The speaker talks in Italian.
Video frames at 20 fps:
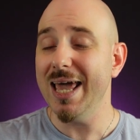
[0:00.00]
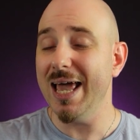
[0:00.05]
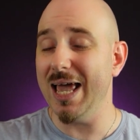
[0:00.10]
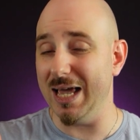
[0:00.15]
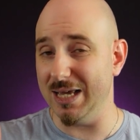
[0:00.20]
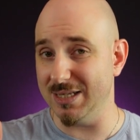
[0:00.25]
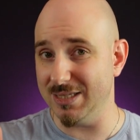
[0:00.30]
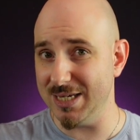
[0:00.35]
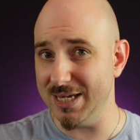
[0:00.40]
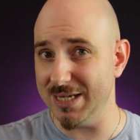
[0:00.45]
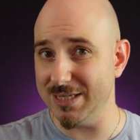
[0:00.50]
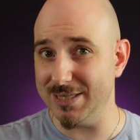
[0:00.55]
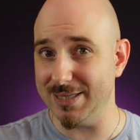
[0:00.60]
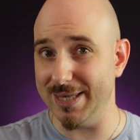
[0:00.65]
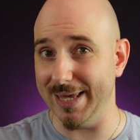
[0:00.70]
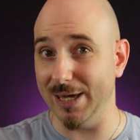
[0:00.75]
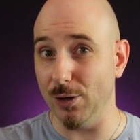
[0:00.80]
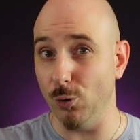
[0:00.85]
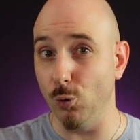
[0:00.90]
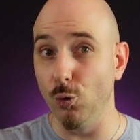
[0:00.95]

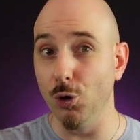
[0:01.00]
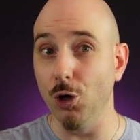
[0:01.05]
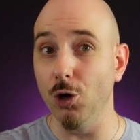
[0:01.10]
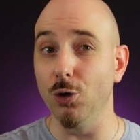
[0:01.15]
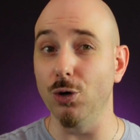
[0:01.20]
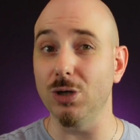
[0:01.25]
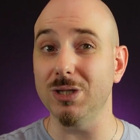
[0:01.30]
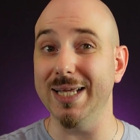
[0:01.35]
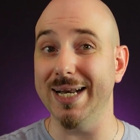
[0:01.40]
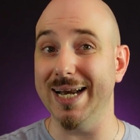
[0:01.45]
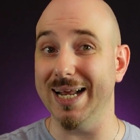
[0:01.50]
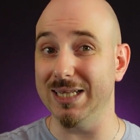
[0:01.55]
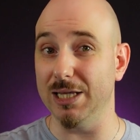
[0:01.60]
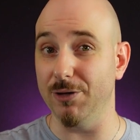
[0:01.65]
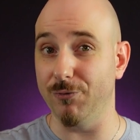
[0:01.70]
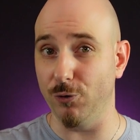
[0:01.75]
Esiste un ordine di